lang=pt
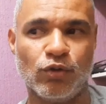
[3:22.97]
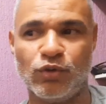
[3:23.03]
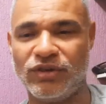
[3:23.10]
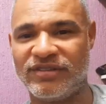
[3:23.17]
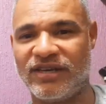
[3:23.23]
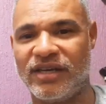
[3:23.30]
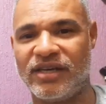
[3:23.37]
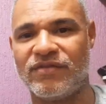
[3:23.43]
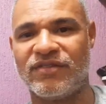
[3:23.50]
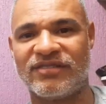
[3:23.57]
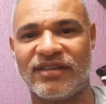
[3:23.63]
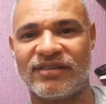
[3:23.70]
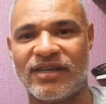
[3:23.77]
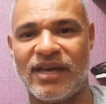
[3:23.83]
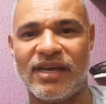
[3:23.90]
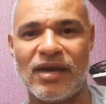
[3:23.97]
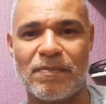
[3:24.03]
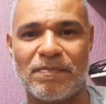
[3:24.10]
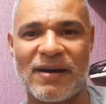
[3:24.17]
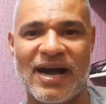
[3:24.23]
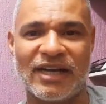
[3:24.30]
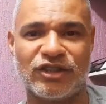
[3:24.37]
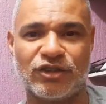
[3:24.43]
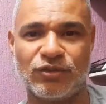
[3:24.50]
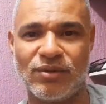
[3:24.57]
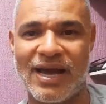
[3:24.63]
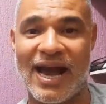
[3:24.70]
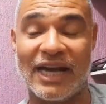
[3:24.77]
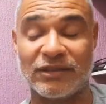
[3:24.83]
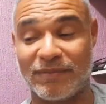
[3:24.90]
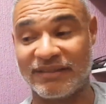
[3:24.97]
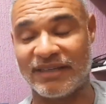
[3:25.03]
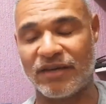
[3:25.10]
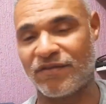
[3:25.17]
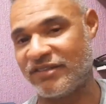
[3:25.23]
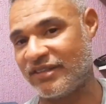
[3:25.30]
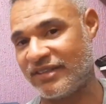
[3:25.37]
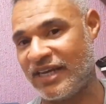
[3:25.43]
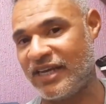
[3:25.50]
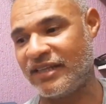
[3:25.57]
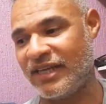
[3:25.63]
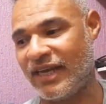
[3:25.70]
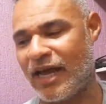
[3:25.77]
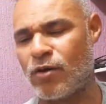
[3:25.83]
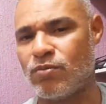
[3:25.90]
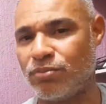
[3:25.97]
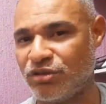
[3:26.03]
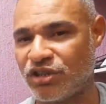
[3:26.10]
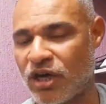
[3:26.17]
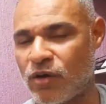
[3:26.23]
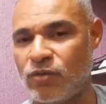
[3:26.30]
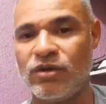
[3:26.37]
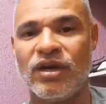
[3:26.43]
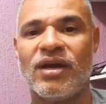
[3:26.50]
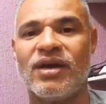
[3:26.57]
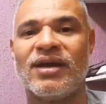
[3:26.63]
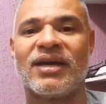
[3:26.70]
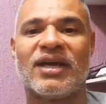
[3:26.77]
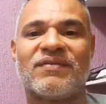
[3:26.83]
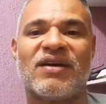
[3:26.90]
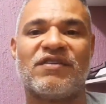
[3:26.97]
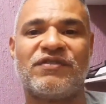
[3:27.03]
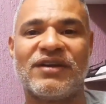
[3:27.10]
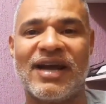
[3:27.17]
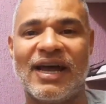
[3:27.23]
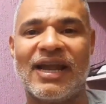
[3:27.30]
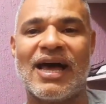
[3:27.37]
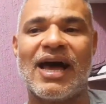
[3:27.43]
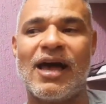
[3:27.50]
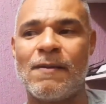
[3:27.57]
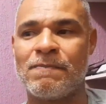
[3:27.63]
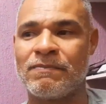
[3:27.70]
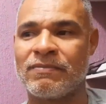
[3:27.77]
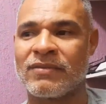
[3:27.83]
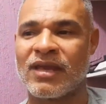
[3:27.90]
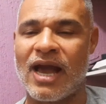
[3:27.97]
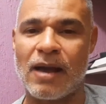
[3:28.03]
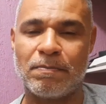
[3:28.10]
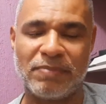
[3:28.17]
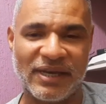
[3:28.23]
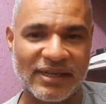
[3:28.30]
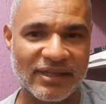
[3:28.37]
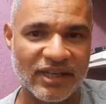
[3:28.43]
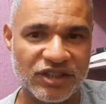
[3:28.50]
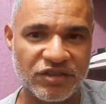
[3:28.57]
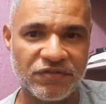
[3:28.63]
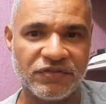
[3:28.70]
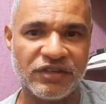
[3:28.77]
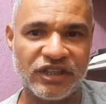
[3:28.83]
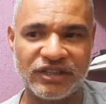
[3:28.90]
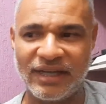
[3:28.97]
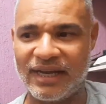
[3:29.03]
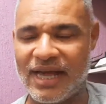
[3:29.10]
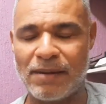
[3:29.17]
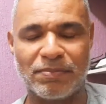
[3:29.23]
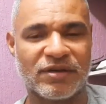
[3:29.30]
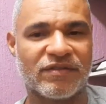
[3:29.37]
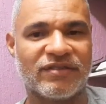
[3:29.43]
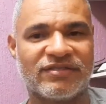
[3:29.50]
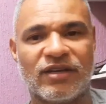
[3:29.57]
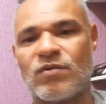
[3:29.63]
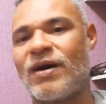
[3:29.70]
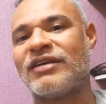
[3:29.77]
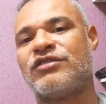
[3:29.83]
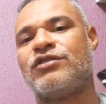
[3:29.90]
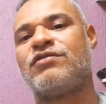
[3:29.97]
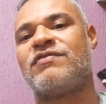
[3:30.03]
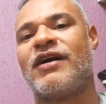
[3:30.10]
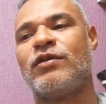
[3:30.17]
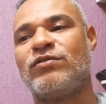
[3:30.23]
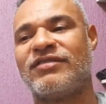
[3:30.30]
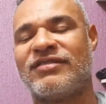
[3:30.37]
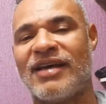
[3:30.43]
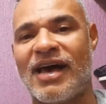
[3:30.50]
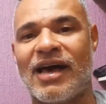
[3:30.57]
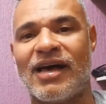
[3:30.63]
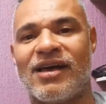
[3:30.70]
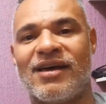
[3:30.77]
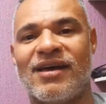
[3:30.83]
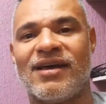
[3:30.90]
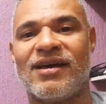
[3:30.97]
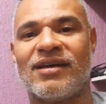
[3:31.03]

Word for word: luz aí, você tem a parte do gás, mas aí você tem que ter lá um bujão que vai ficar lá a perder de vista lá, porque você quase não vai usar.